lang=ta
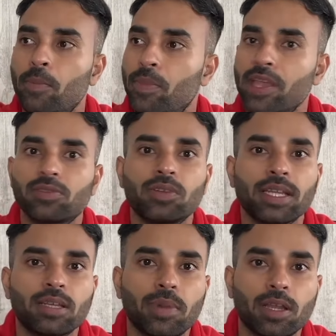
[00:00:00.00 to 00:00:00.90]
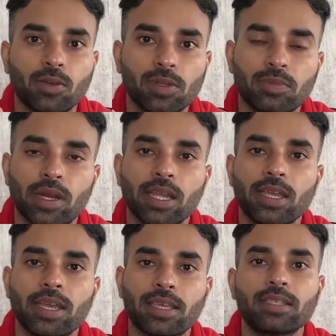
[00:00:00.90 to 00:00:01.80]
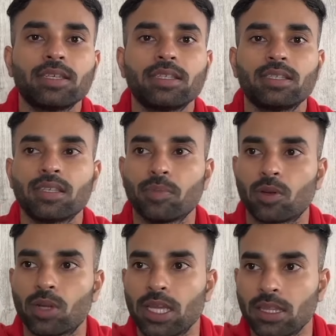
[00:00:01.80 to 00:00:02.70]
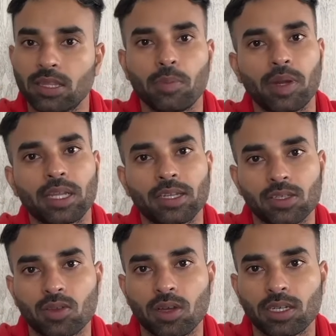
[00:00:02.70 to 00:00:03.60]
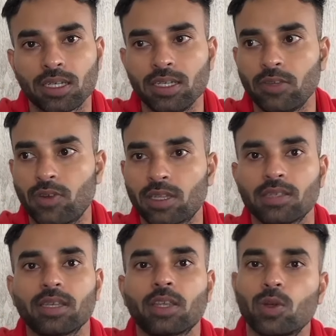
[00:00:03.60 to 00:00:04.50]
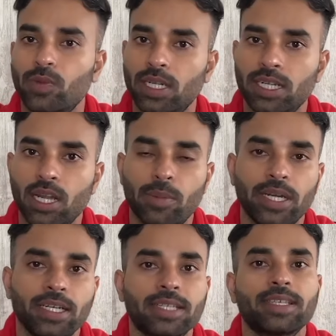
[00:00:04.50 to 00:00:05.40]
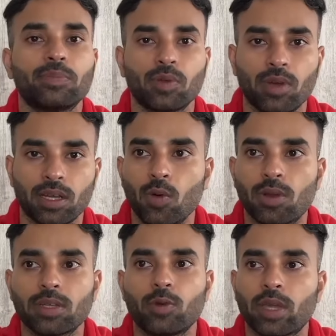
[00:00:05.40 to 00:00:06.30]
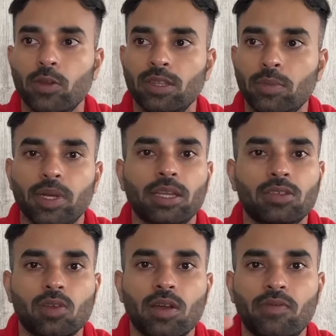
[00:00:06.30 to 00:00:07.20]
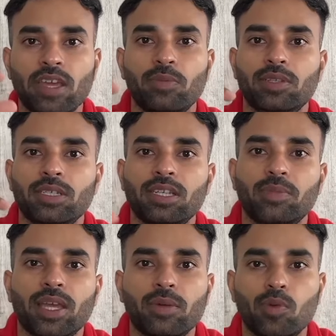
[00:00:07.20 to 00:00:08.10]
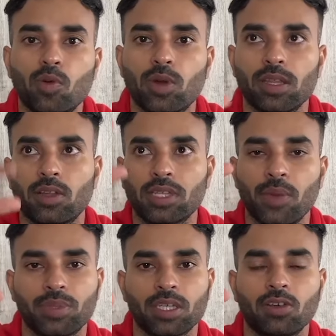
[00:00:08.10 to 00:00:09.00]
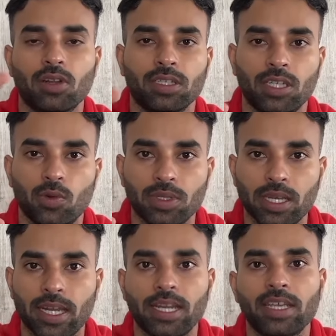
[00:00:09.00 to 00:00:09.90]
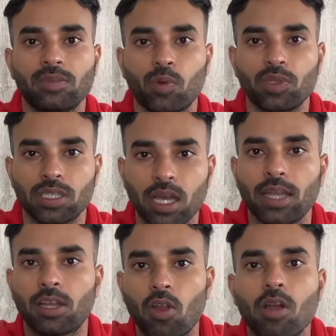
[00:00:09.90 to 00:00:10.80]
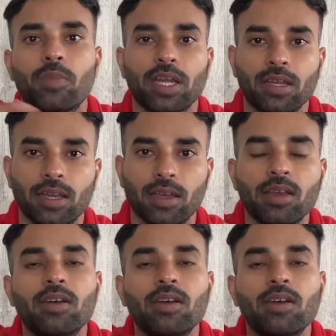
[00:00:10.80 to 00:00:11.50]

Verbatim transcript: பேஸ்ட் ஆன் அந்த பல ரூல்ஸ் படி எக்ஸ்சேஞ்ச் என்ன பண்ணணும்னா இந்த பர்டிகுலர் ஸ்டாக்குக்கு இவ்வளோ தான் சர்க்கியூட் ஃபில்டர் அப்படின்னு டிசைட் பண்ணுவாங்க ஒரு ஓகே இந்த பர்டிகுலர் ஸ்டாக் ஃபைவ் பர்சன்ட்டுக்கு மேலே போகக்கூடாது அந்த அப் சைட் ஒரு அந்த டவுன் சைட் இன்கேஸ் போச்சுன்னா அதை லாக் பண்ணிடுங்க